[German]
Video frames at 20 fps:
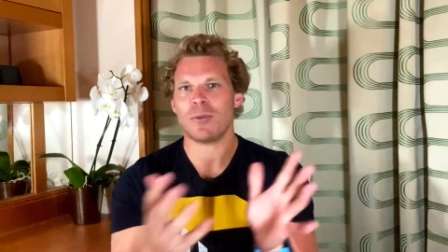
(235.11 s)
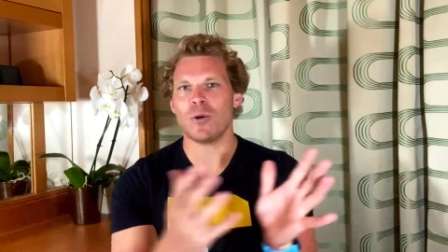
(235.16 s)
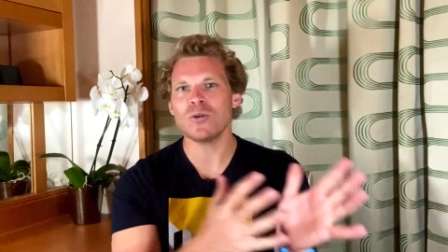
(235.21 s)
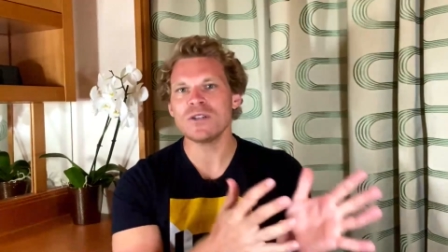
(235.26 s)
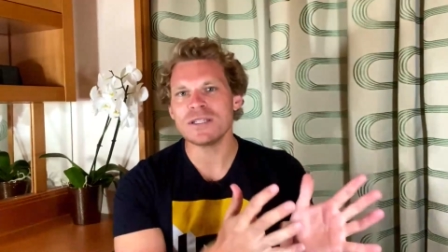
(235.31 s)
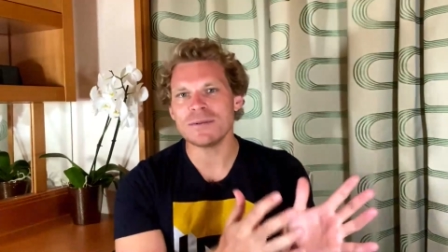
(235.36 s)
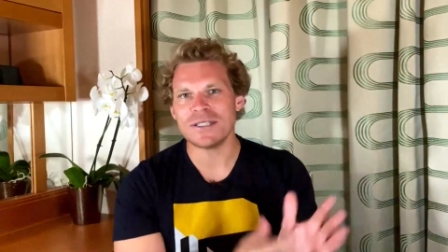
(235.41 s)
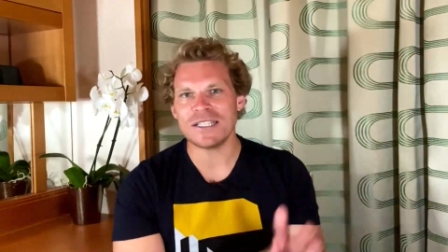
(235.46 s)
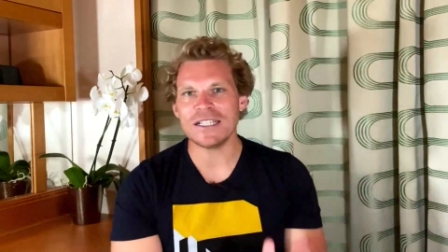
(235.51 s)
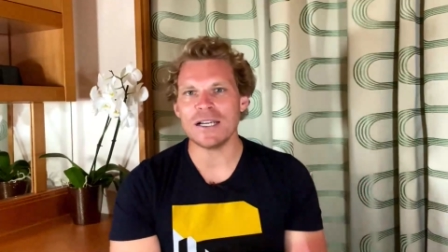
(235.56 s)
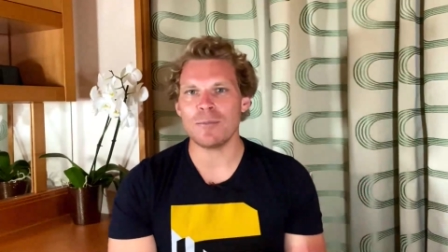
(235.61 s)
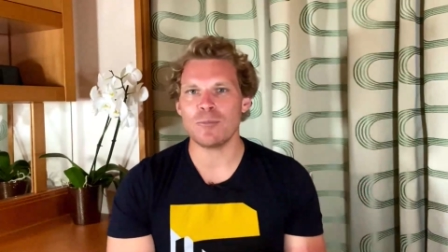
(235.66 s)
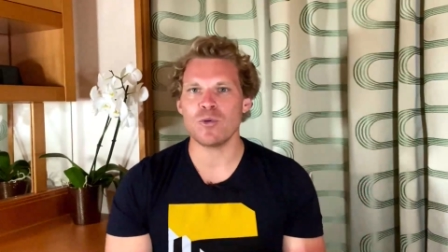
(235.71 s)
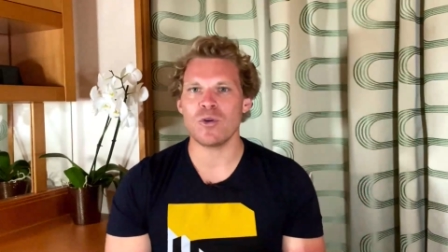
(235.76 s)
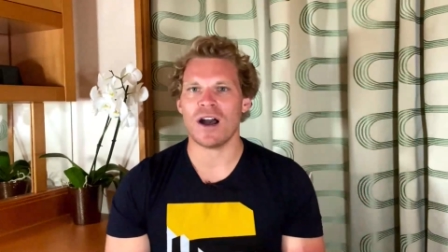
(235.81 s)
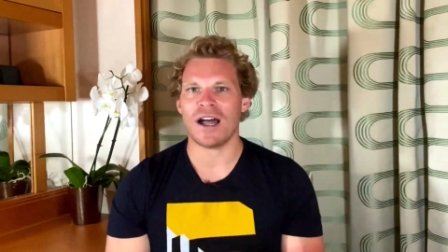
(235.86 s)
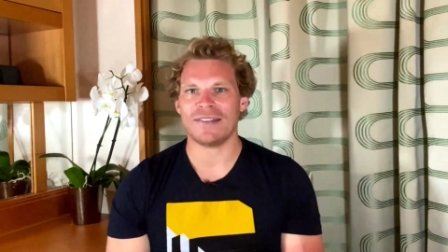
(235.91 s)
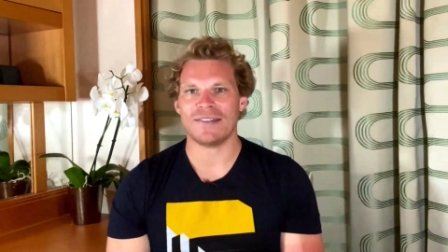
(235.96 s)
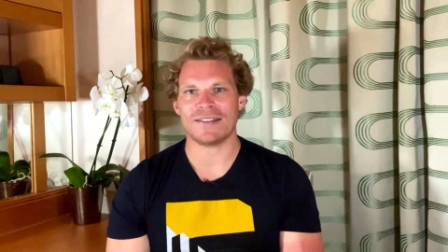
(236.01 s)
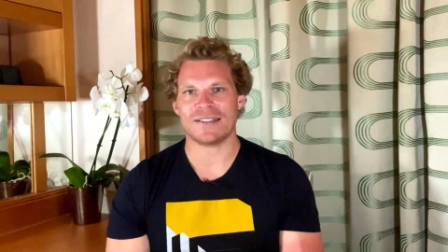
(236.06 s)
bei uns in
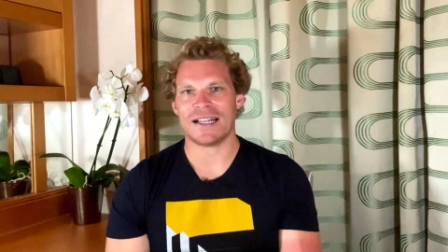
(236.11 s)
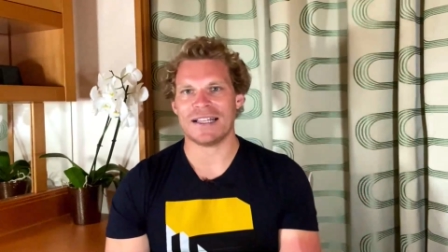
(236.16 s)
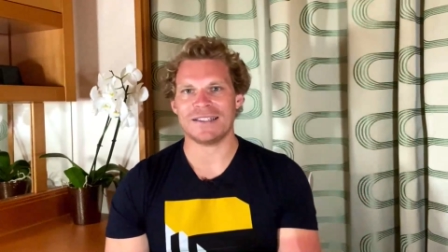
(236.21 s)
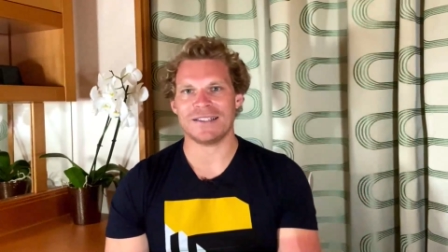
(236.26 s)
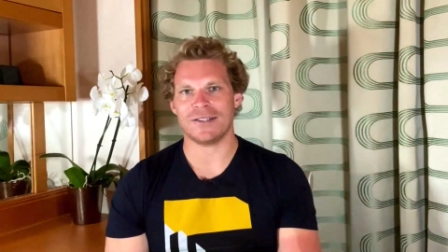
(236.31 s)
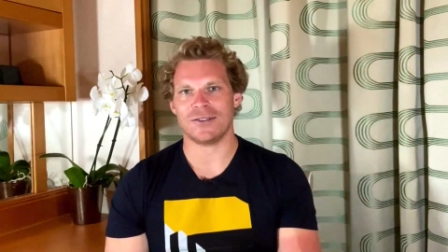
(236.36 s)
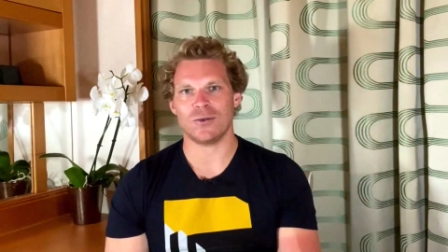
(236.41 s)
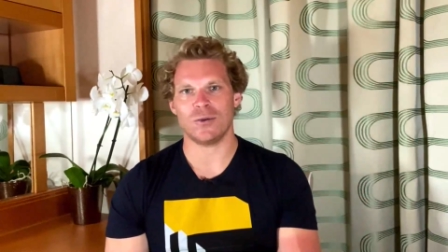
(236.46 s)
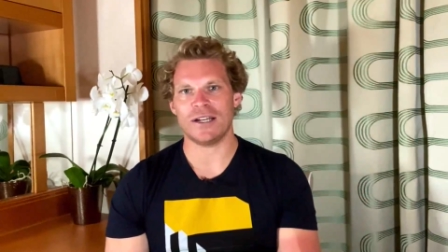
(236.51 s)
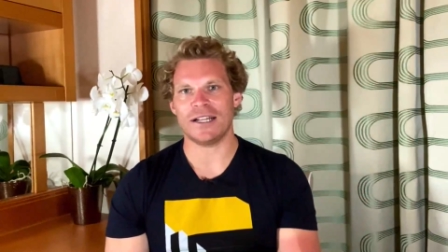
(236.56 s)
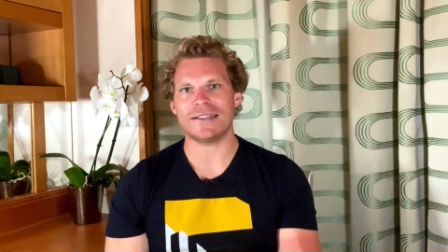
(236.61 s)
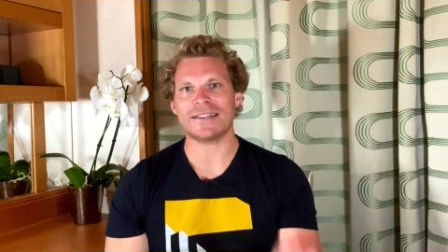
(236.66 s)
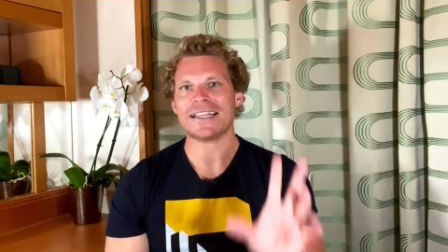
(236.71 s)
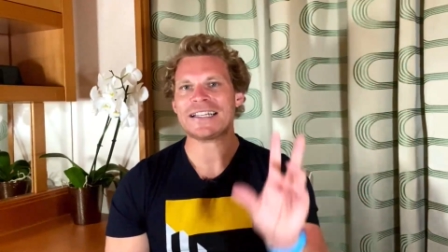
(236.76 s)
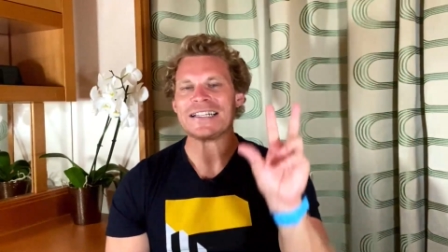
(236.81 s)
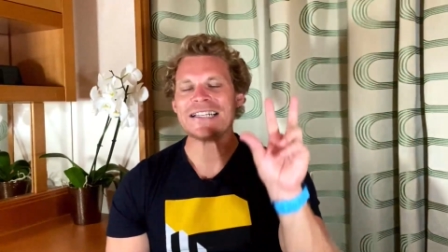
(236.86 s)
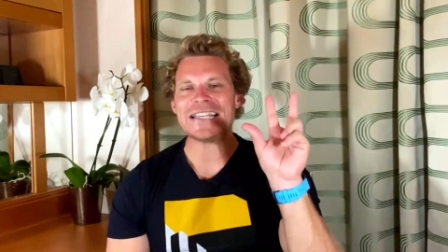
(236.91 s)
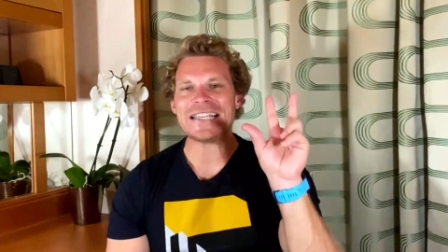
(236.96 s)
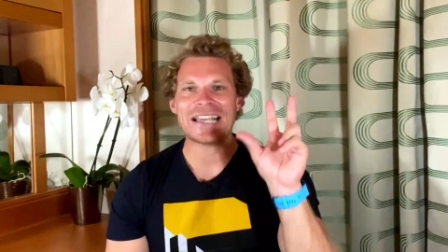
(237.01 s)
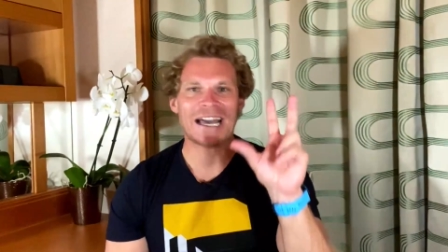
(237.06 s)
Singapur hat das Ganze so in der
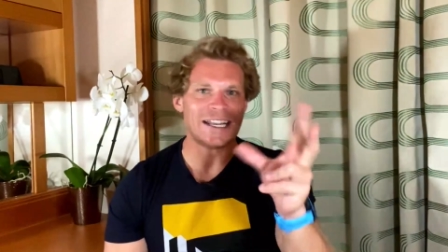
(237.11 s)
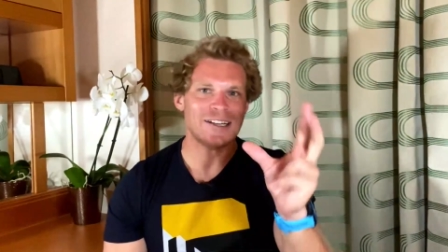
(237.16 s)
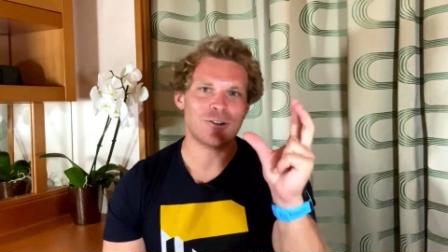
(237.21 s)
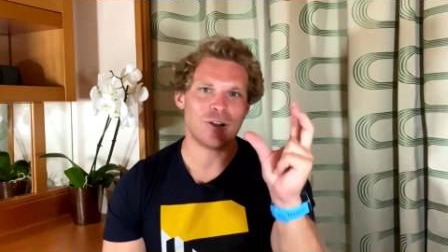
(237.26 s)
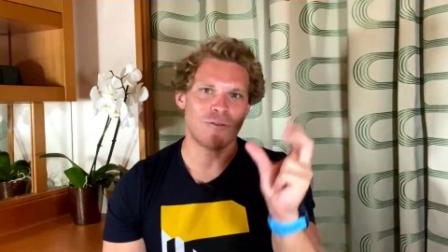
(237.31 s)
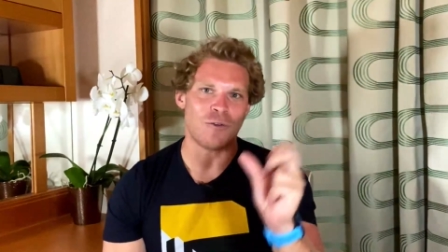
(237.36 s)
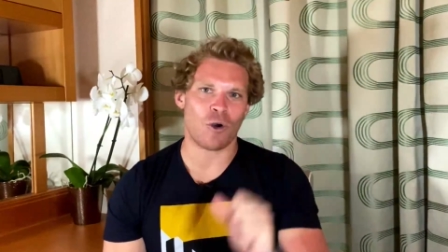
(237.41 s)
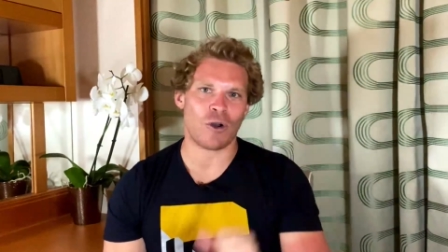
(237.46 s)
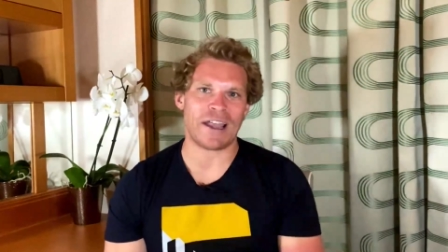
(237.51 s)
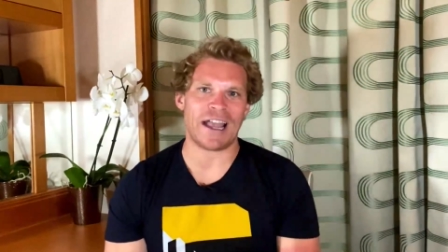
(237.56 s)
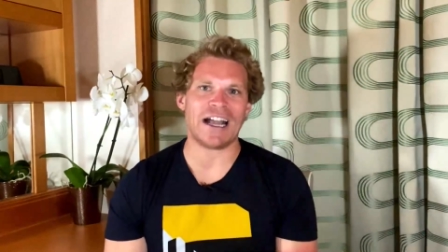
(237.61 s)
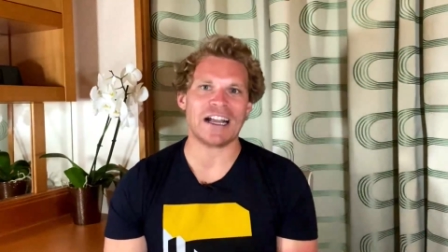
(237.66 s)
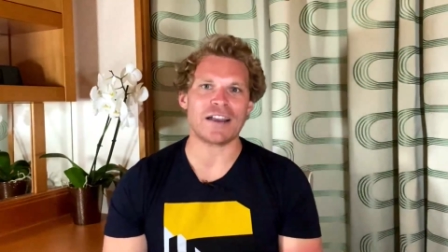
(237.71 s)
dritten Januarwoche